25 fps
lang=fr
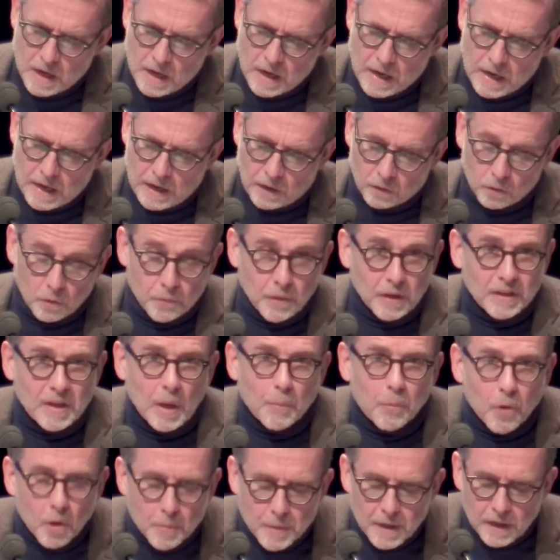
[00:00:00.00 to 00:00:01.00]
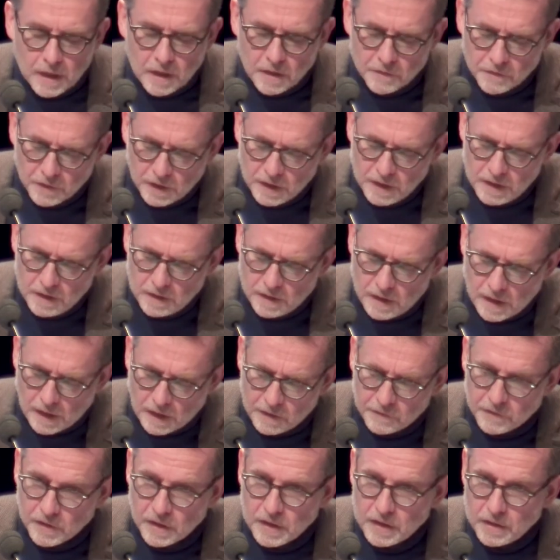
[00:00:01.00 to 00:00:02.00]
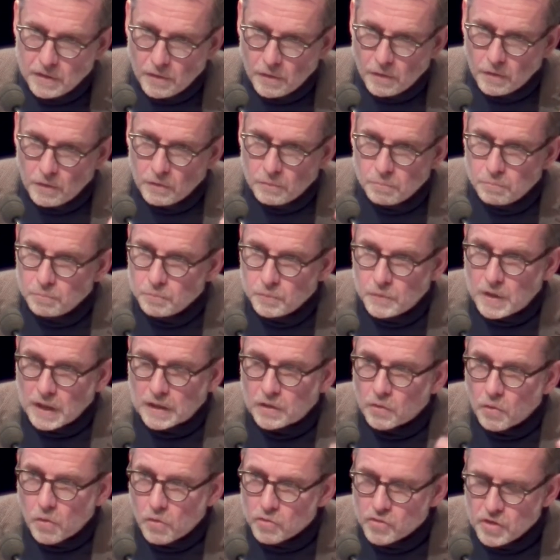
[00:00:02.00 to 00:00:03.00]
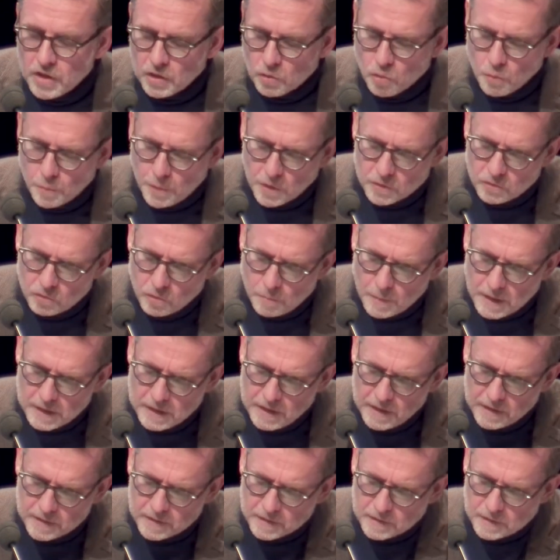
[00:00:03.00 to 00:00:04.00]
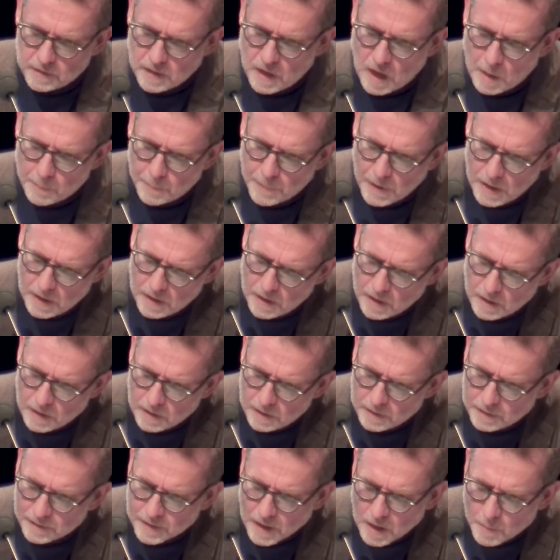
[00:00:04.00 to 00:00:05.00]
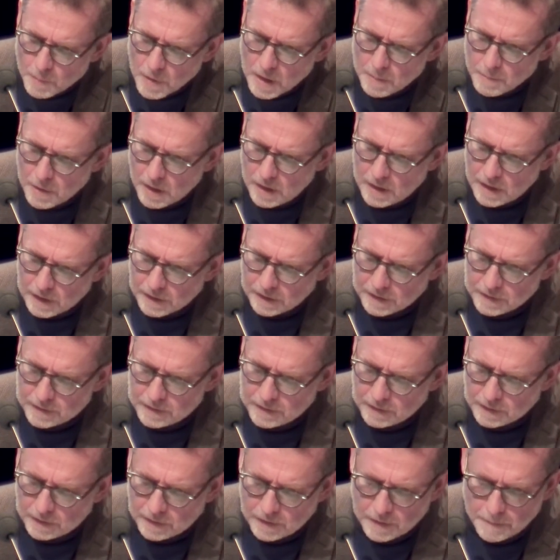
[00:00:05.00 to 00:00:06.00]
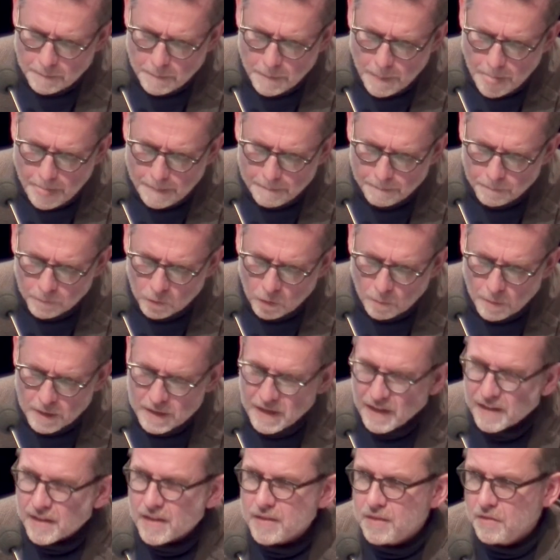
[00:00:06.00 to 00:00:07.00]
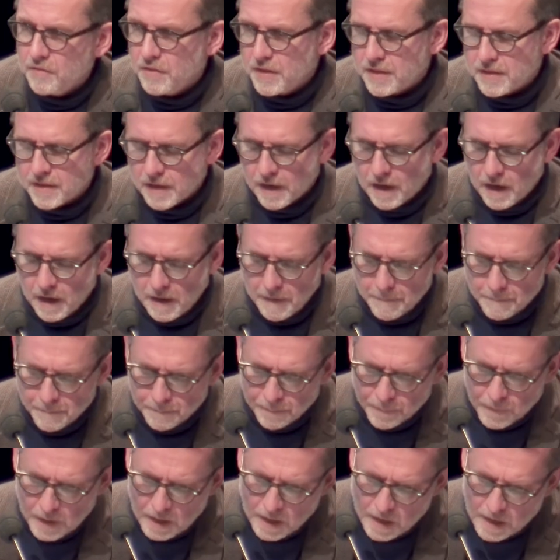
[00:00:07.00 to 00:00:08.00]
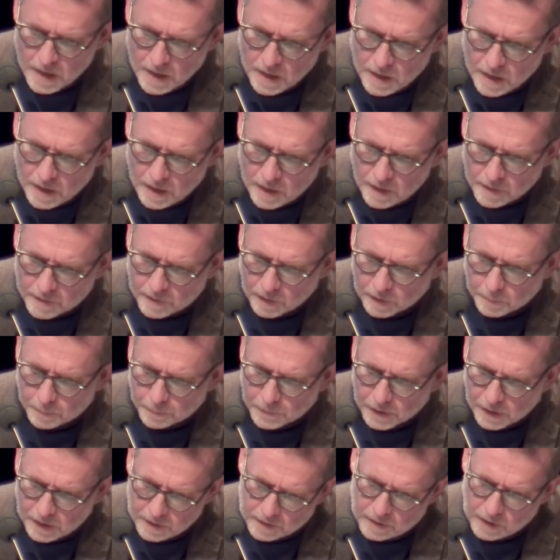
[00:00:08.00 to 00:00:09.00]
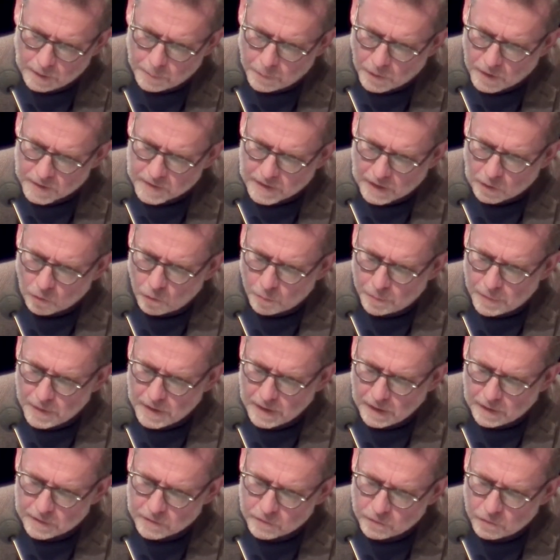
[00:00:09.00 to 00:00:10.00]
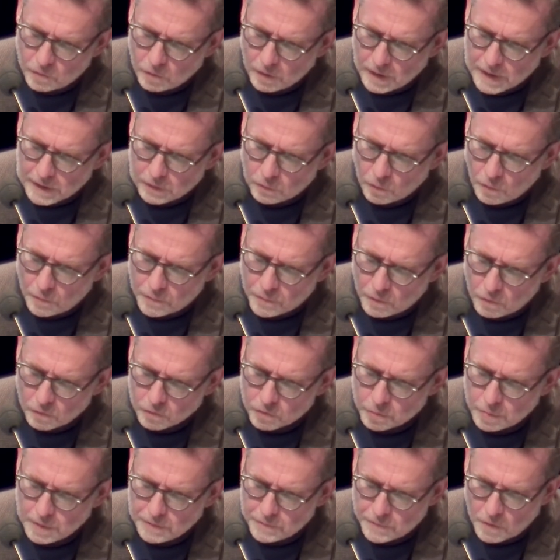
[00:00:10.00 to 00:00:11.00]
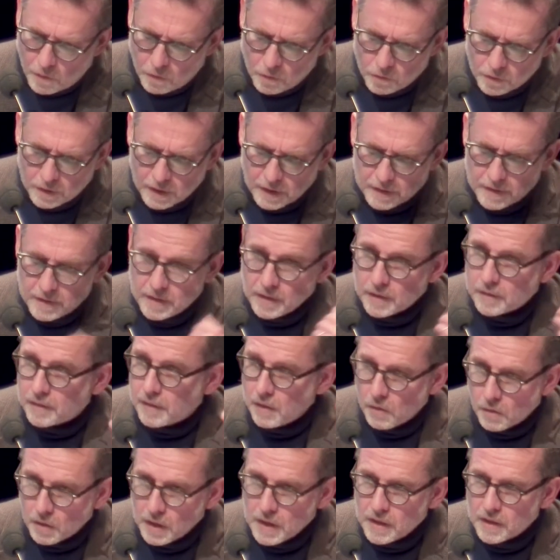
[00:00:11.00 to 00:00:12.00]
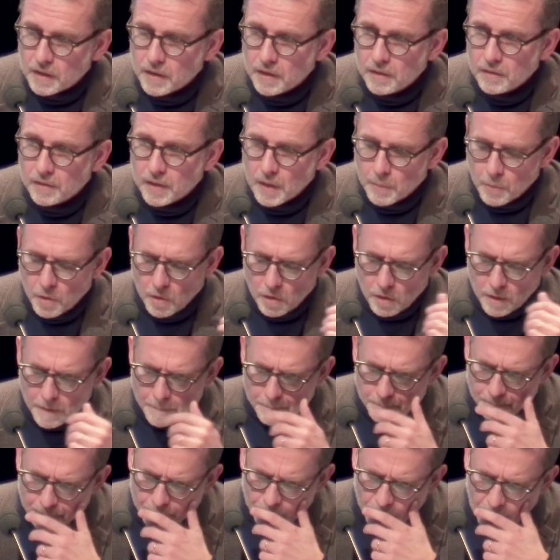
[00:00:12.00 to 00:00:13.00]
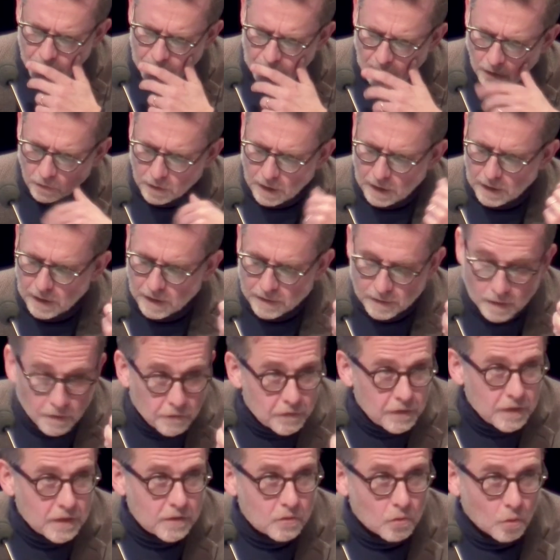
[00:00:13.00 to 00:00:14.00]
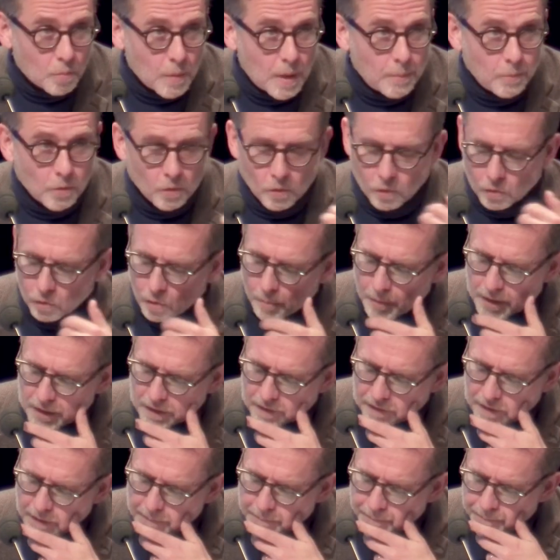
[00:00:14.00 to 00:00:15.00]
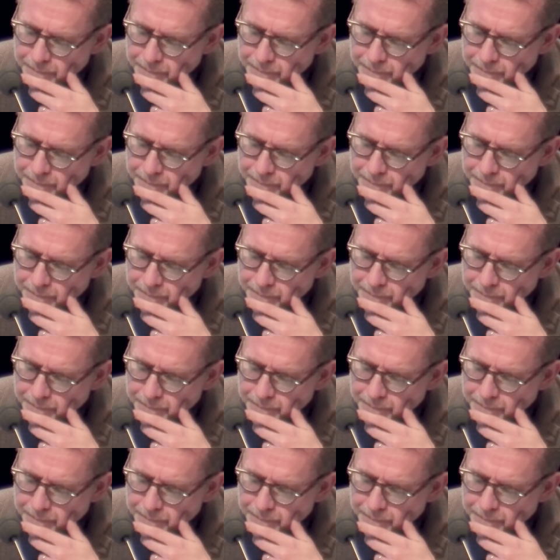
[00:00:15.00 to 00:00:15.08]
Alors de fait, la première rêverie, la rêverie euh, technologique ou post-humaniste, appelle d'elle-même la critique, de manière quasi viscérale. Et cette critique pourrait s'accomplir sur les deux fronts suivants. Une critique théorique, d'abord, qui regarde la définition même de notre humanité,